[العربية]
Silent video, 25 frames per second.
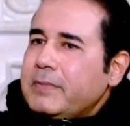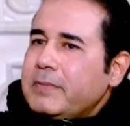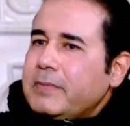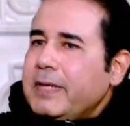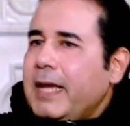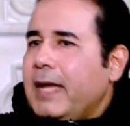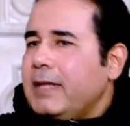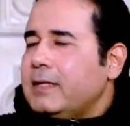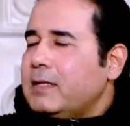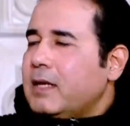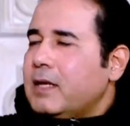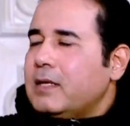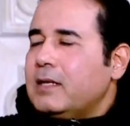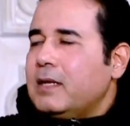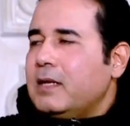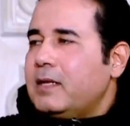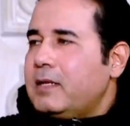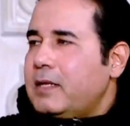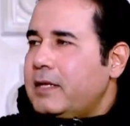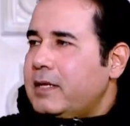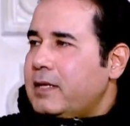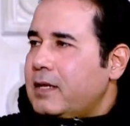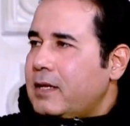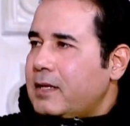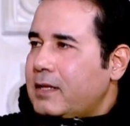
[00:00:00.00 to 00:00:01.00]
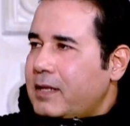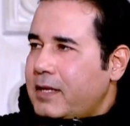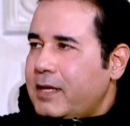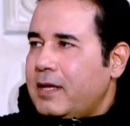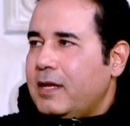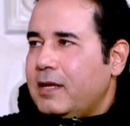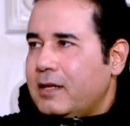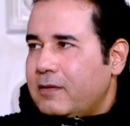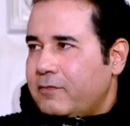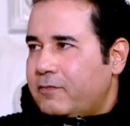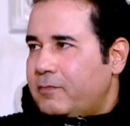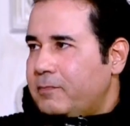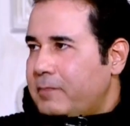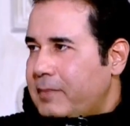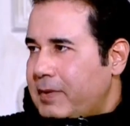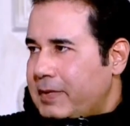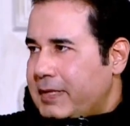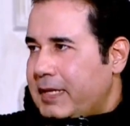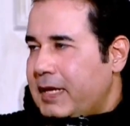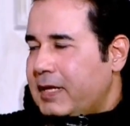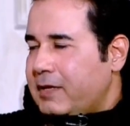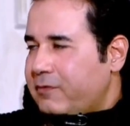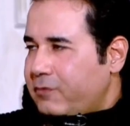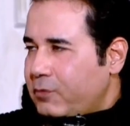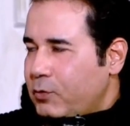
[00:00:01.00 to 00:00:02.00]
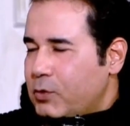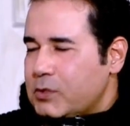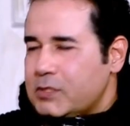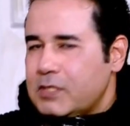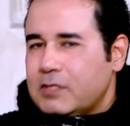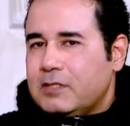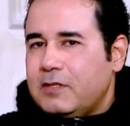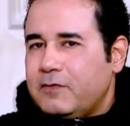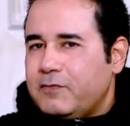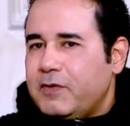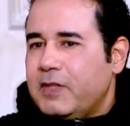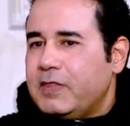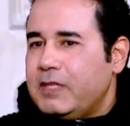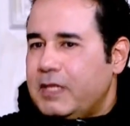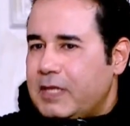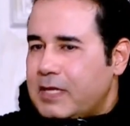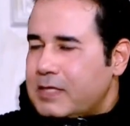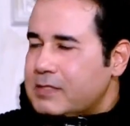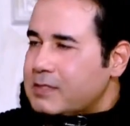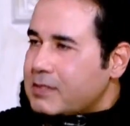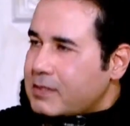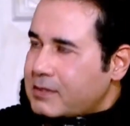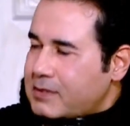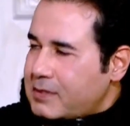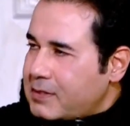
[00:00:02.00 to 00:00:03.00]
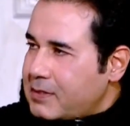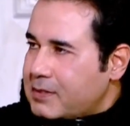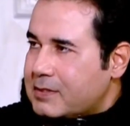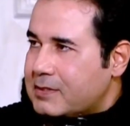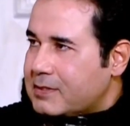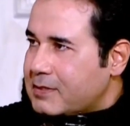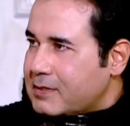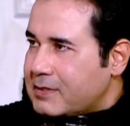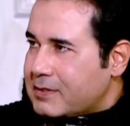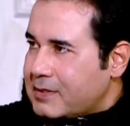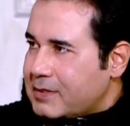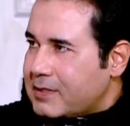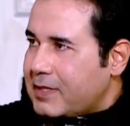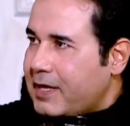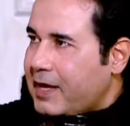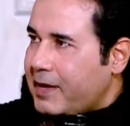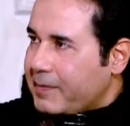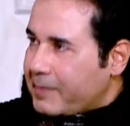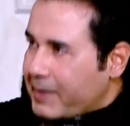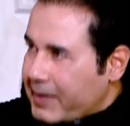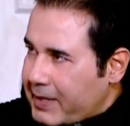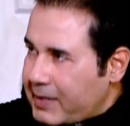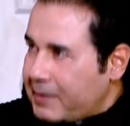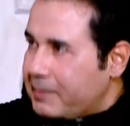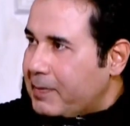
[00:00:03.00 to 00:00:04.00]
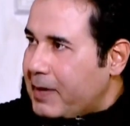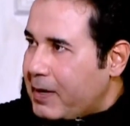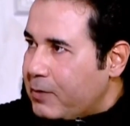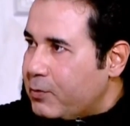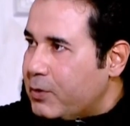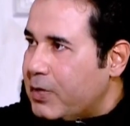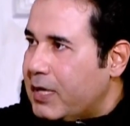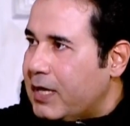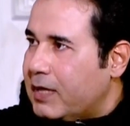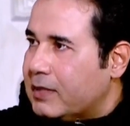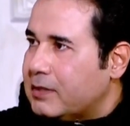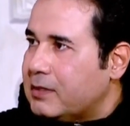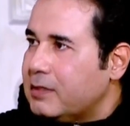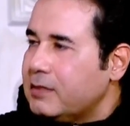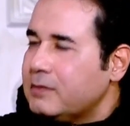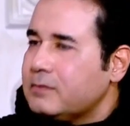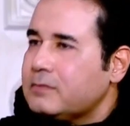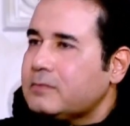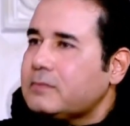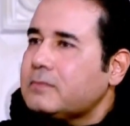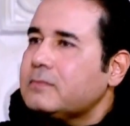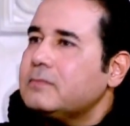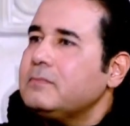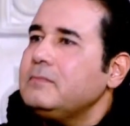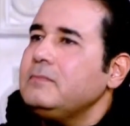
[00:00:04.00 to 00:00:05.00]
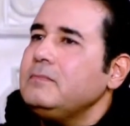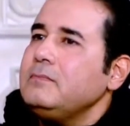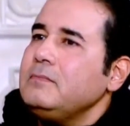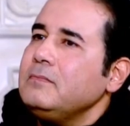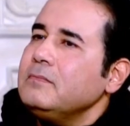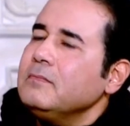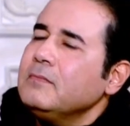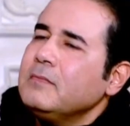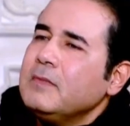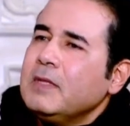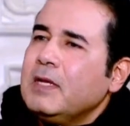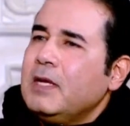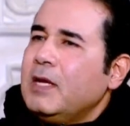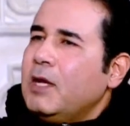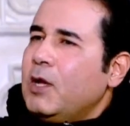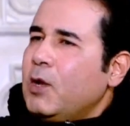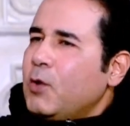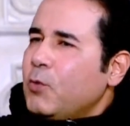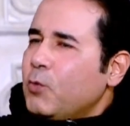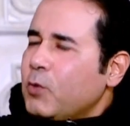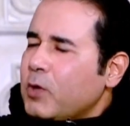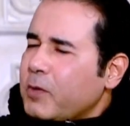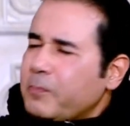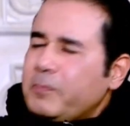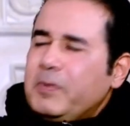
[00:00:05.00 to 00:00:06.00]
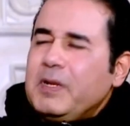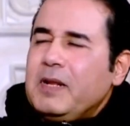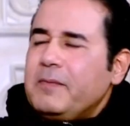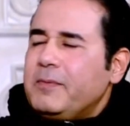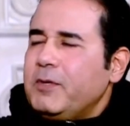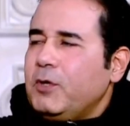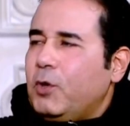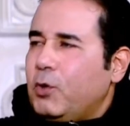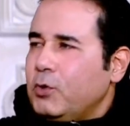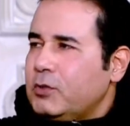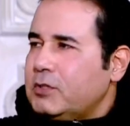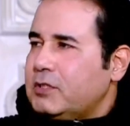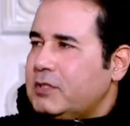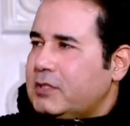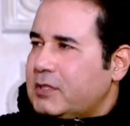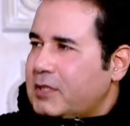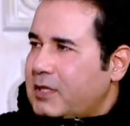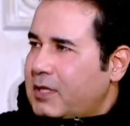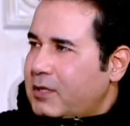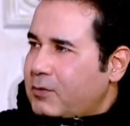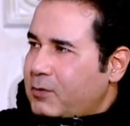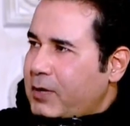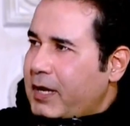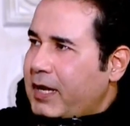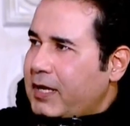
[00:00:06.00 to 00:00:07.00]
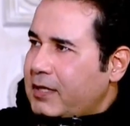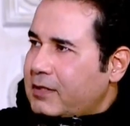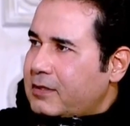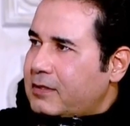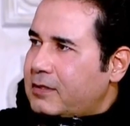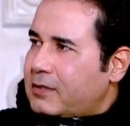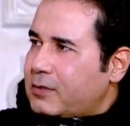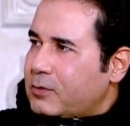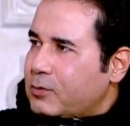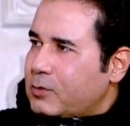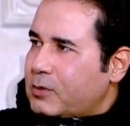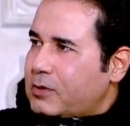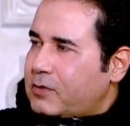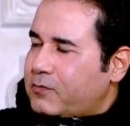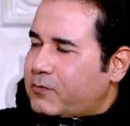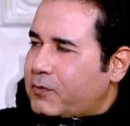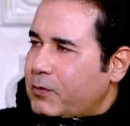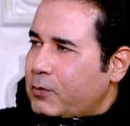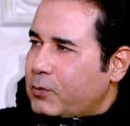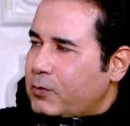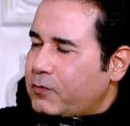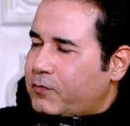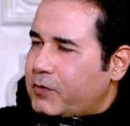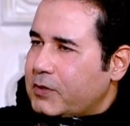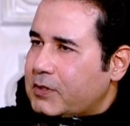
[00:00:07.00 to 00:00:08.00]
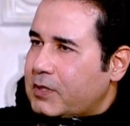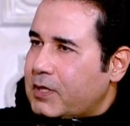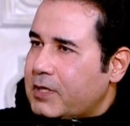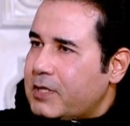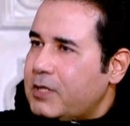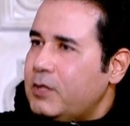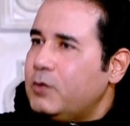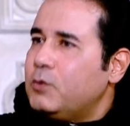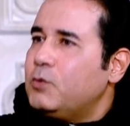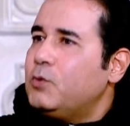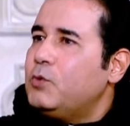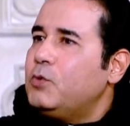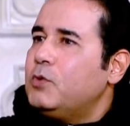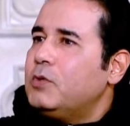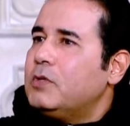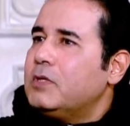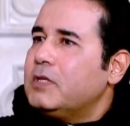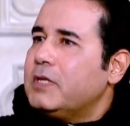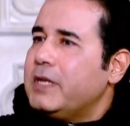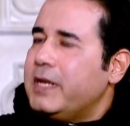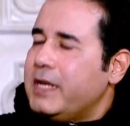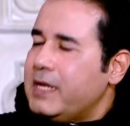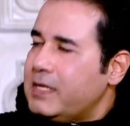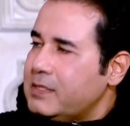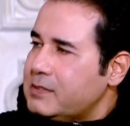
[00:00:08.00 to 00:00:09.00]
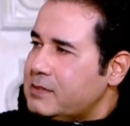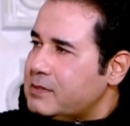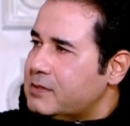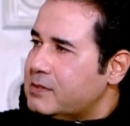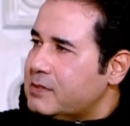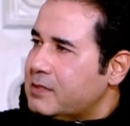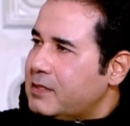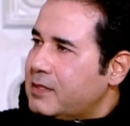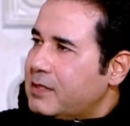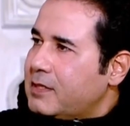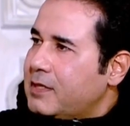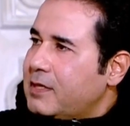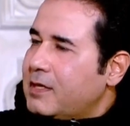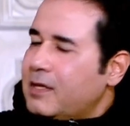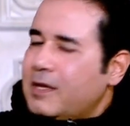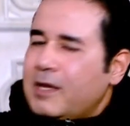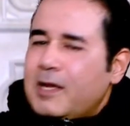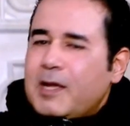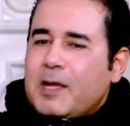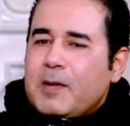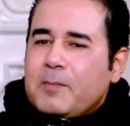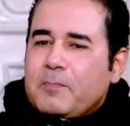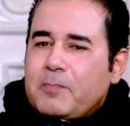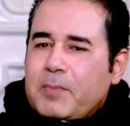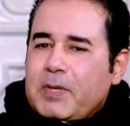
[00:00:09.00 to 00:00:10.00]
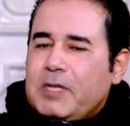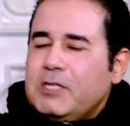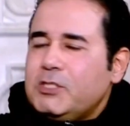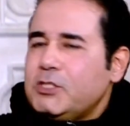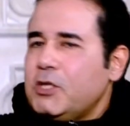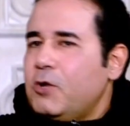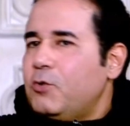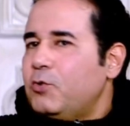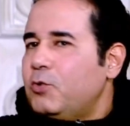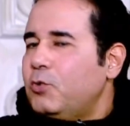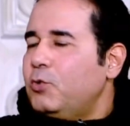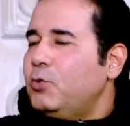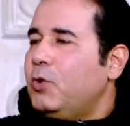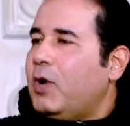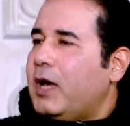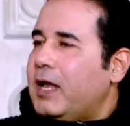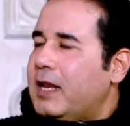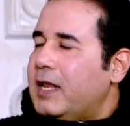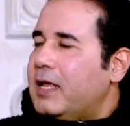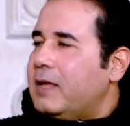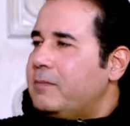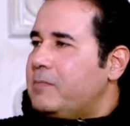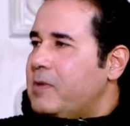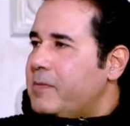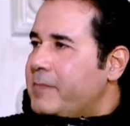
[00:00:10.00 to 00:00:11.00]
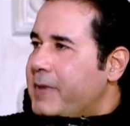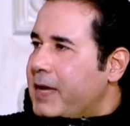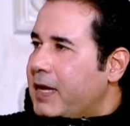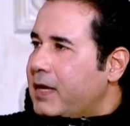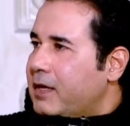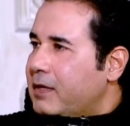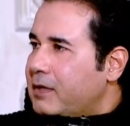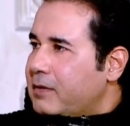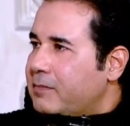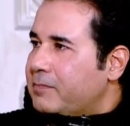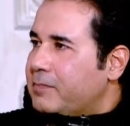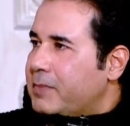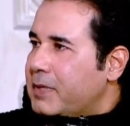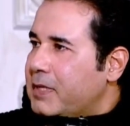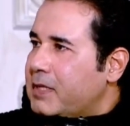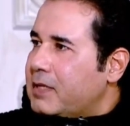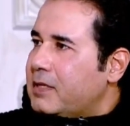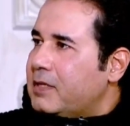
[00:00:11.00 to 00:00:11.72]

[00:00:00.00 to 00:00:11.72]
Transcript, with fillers: يعني انا ليا ليا يعني في الوسط الفني ناس كتير حبايب قوي يعني وربنا بيحط للواحد في طريقه ناس بيشاوروا له على بيبان